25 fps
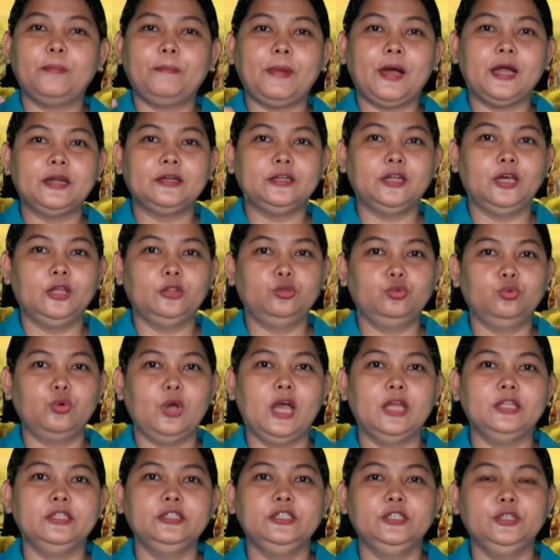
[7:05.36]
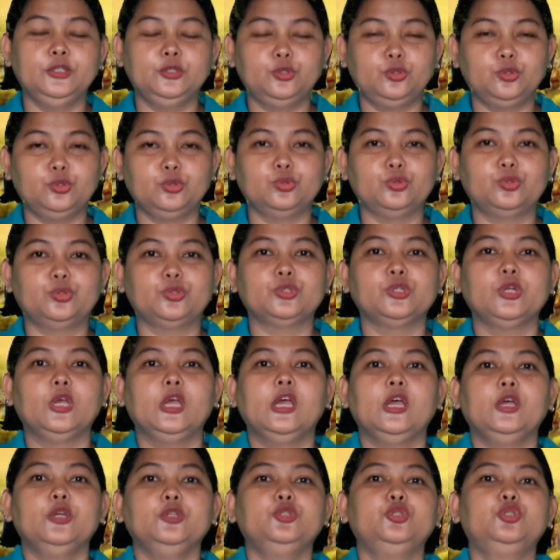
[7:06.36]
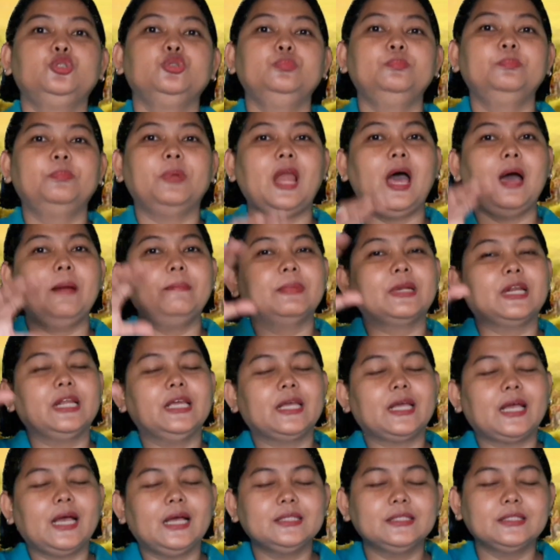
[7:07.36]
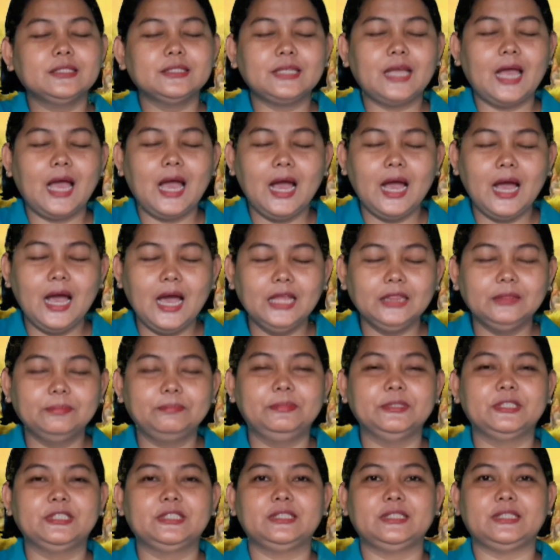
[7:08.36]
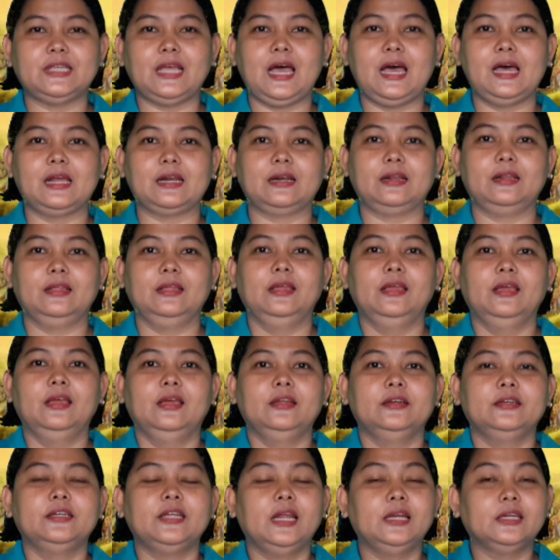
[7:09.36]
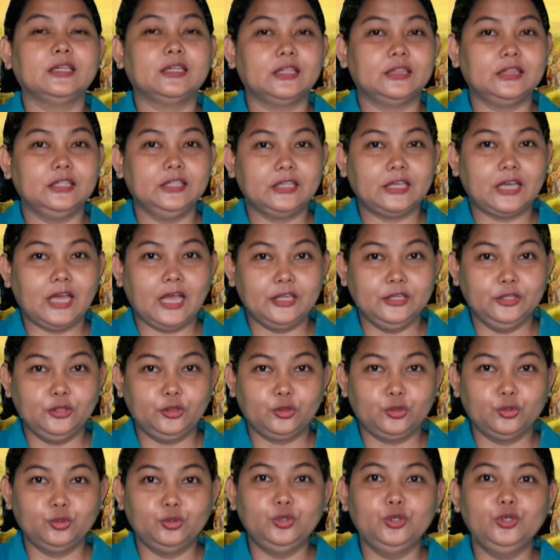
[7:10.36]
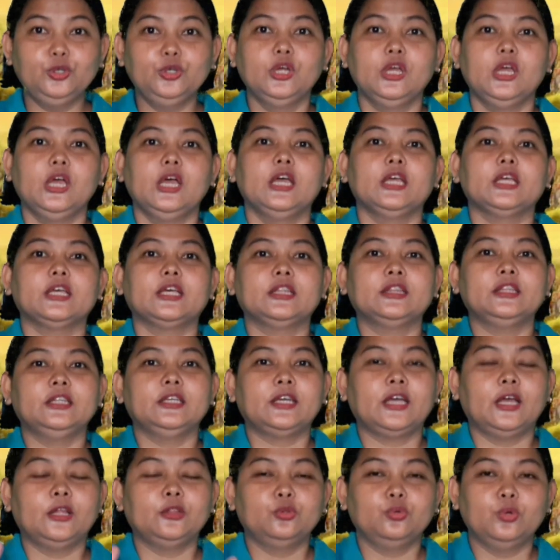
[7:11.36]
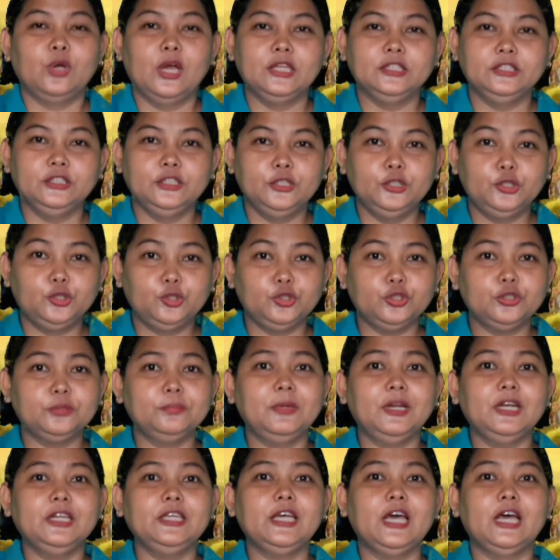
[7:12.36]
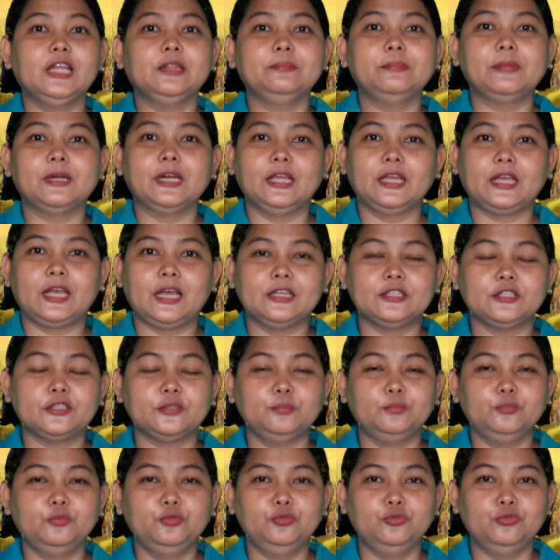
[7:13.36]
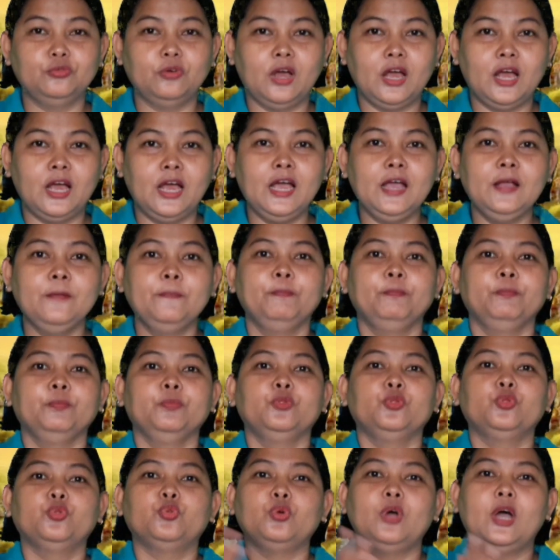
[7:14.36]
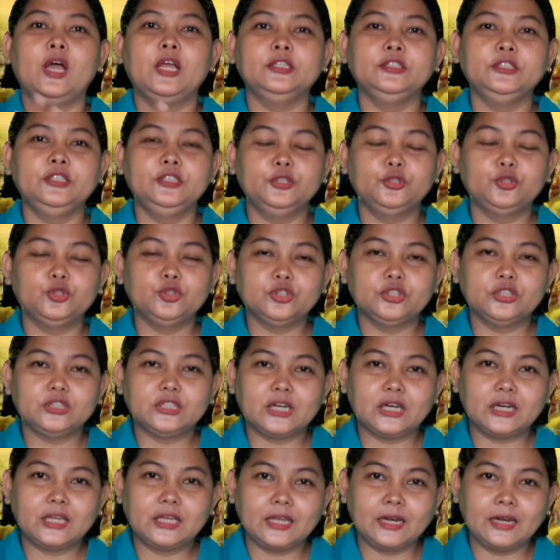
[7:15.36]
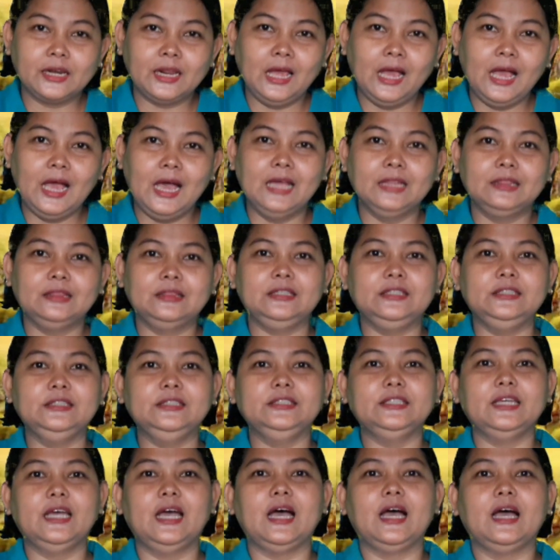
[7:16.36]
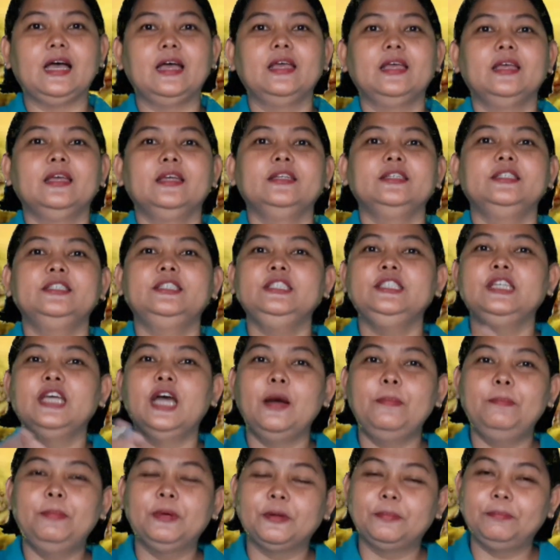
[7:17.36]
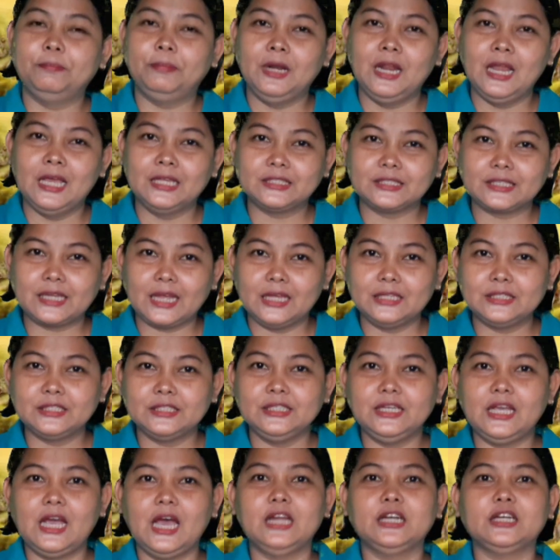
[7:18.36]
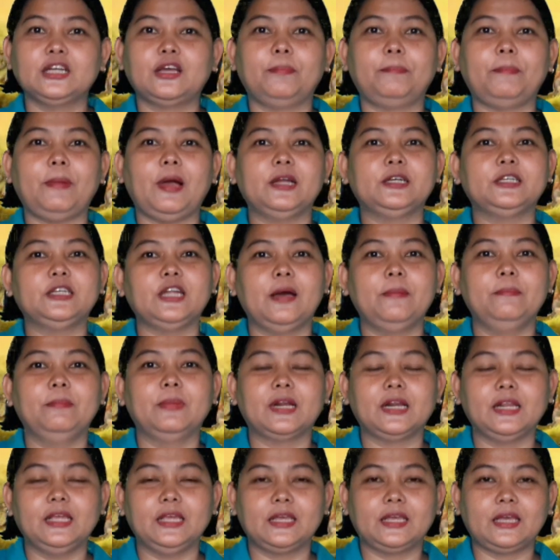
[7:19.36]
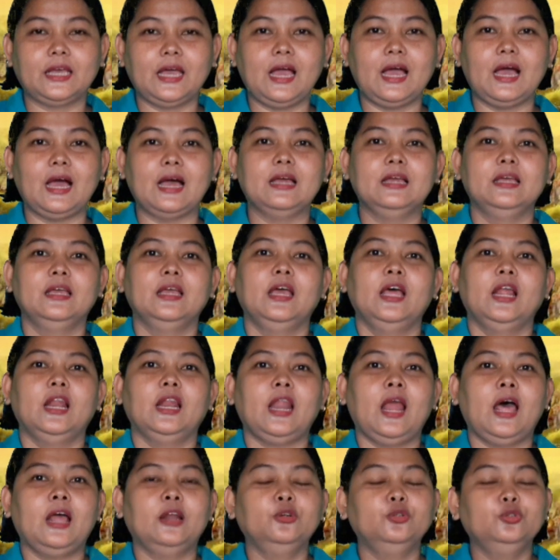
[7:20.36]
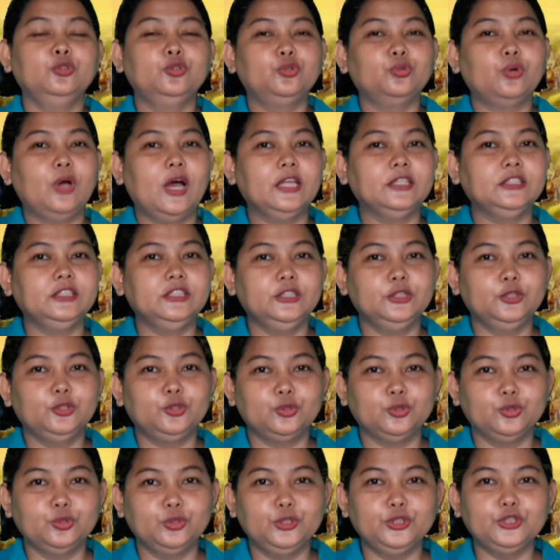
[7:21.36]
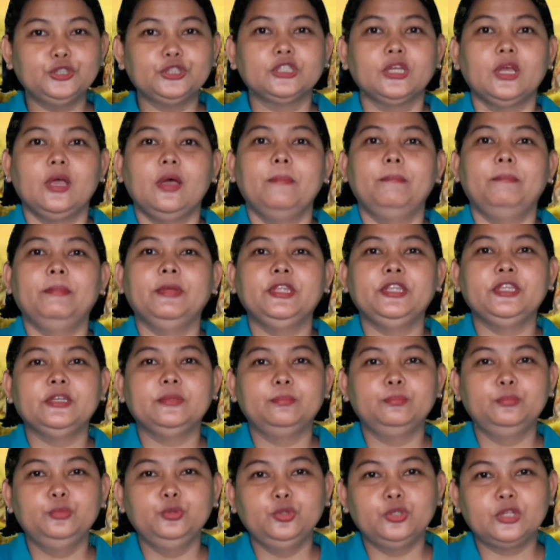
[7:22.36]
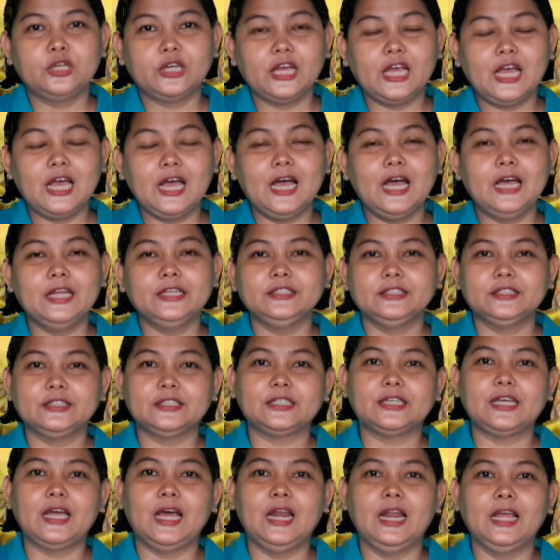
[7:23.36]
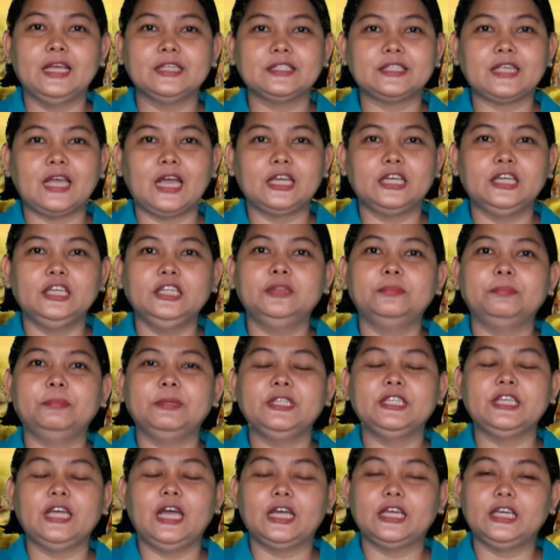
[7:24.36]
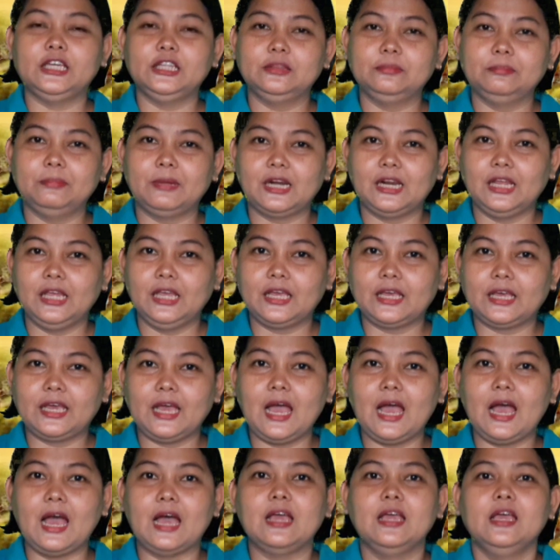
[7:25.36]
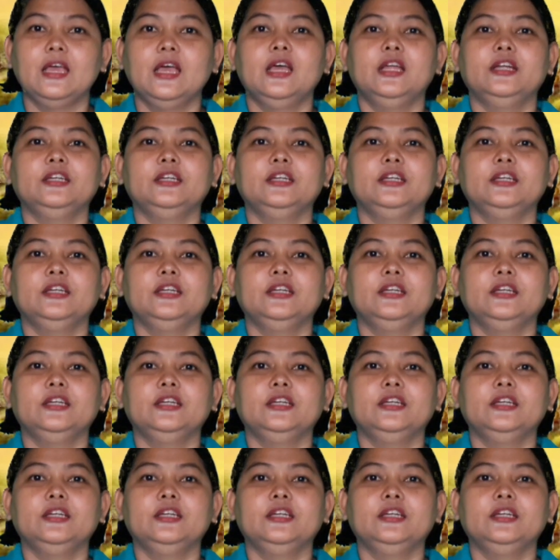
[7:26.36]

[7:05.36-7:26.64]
kepada Tuhan Yesus. Jumlah mereka sangat besar dan ketika itu ketika Tuhan Yesus melihat mereka semua, Tuhan Yesus tergerak hatinya. Dia berbelas kasihan kepada mereka. Lalu Tuhan Yesus menyembuhkan segala sakit penyakit mereka